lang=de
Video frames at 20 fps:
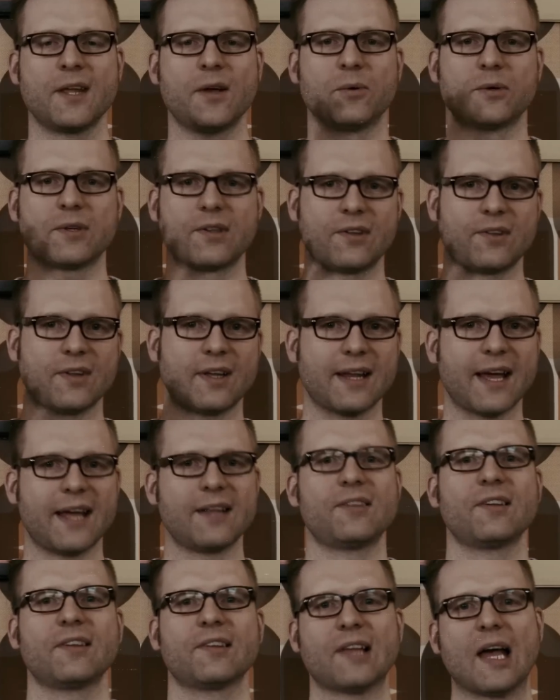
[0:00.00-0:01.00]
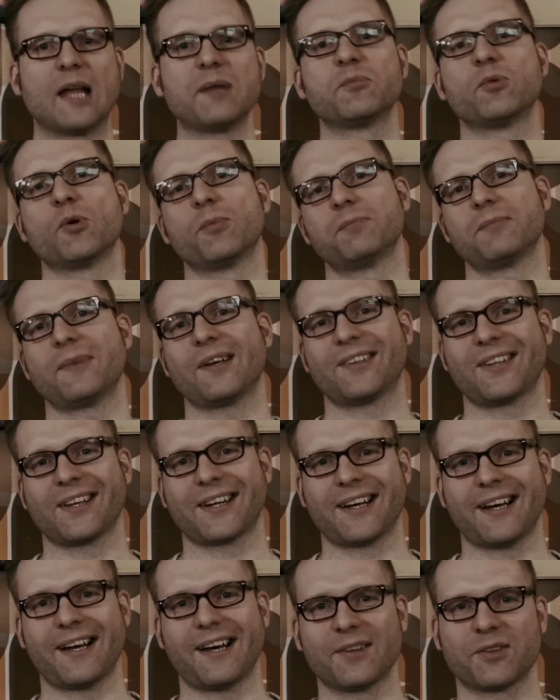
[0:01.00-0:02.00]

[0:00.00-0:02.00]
und es ist ein einziges Handpuppenmassaker.